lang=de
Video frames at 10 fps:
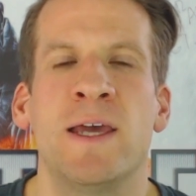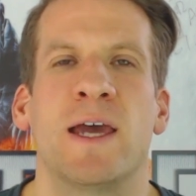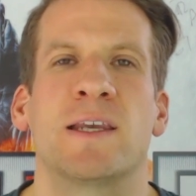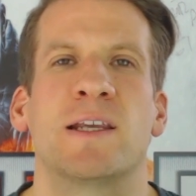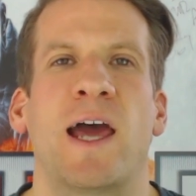
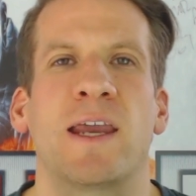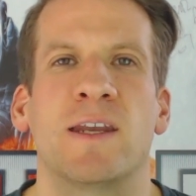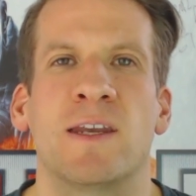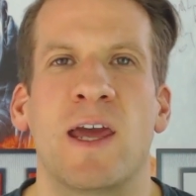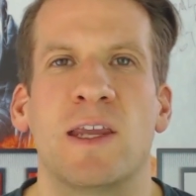einen
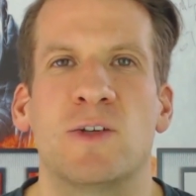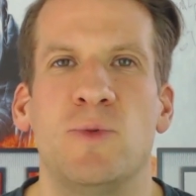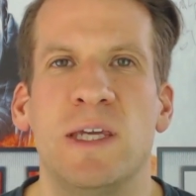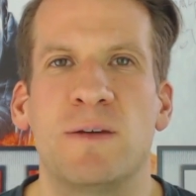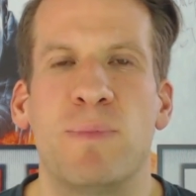kleinen äh,
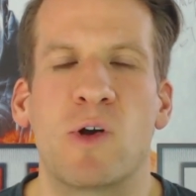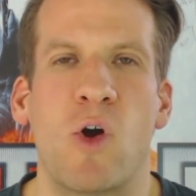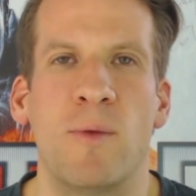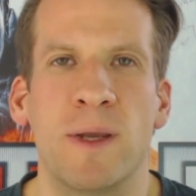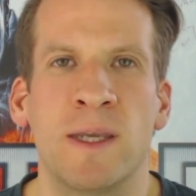Tweak
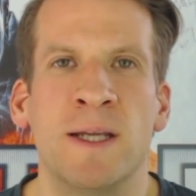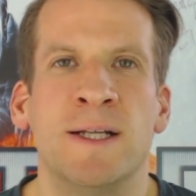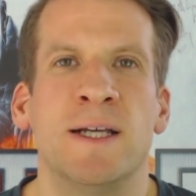bekommen.